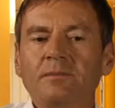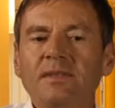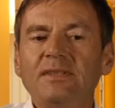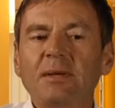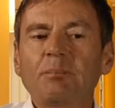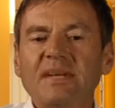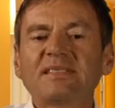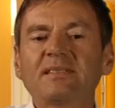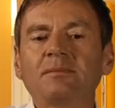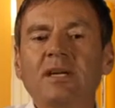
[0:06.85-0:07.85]
ist am
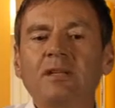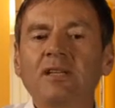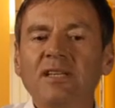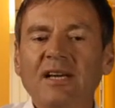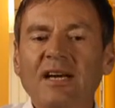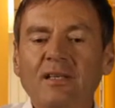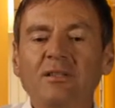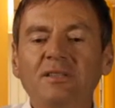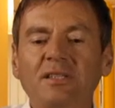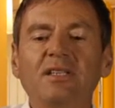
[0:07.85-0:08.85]
besten, man
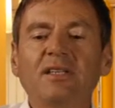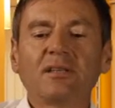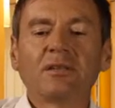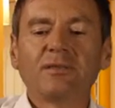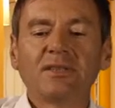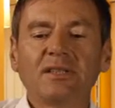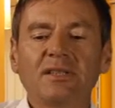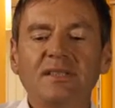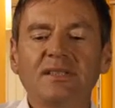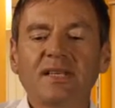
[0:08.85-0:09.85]
analysiert an und für sich
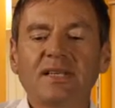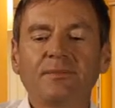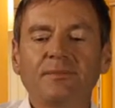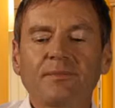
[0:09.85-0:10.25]
diese